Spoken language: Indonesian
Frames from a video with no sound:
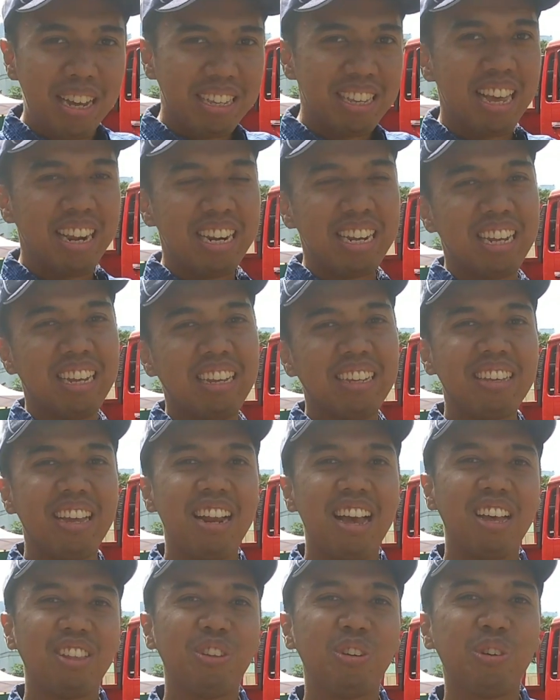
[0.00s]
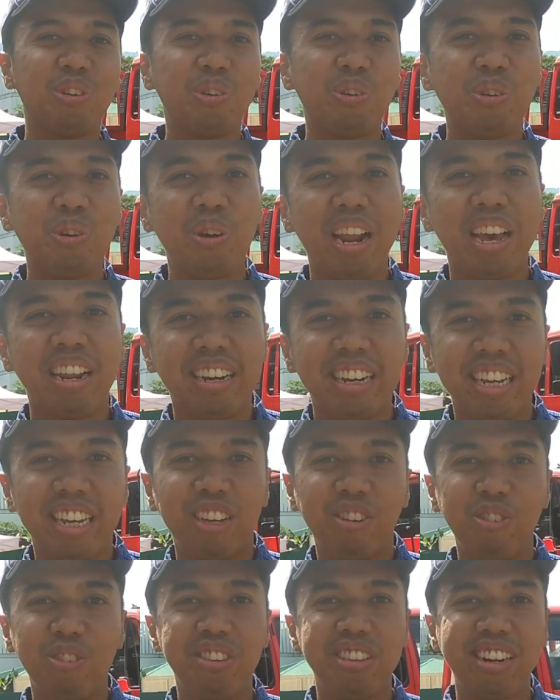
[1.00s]
jadi salah satu keunggulan di
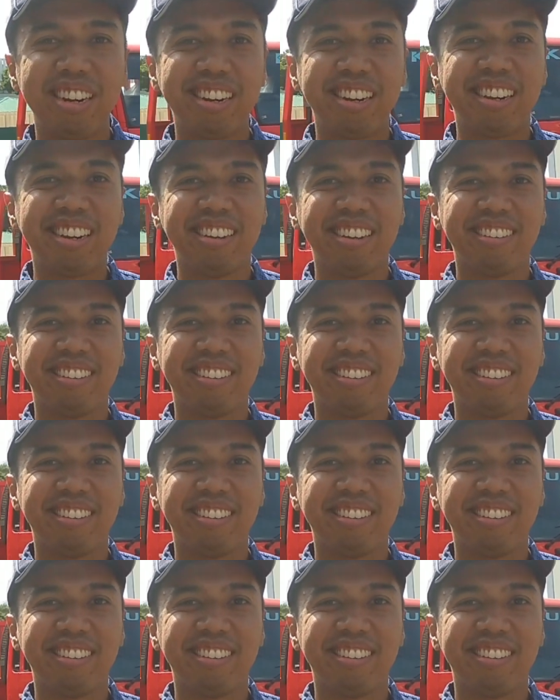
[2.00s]
cruiser ini